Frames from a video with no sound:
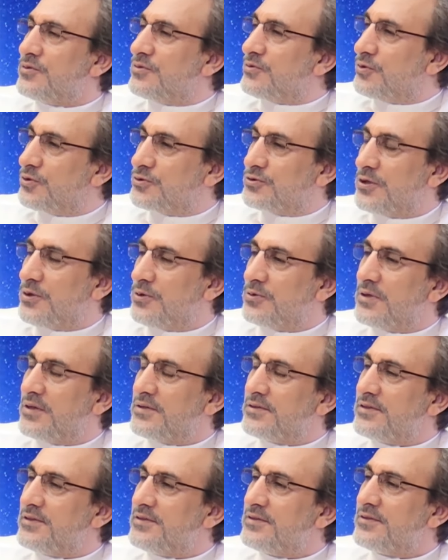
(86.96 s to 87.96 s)
Türkçe
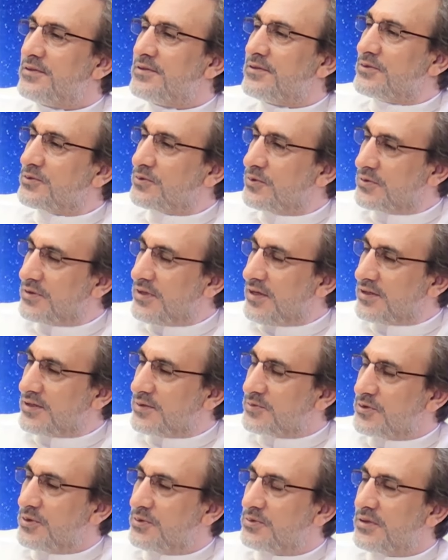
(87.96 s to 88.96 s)
olanı, sonra
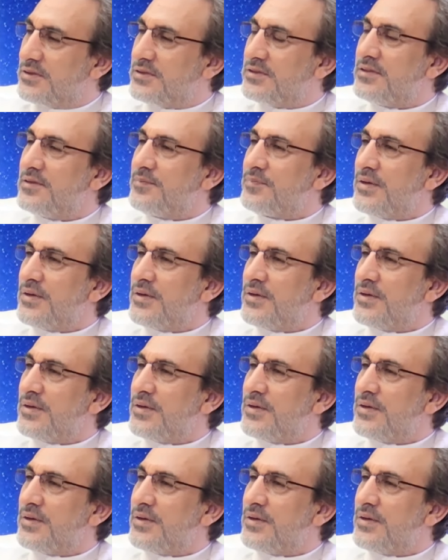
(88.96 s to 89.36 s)
Arapça olanı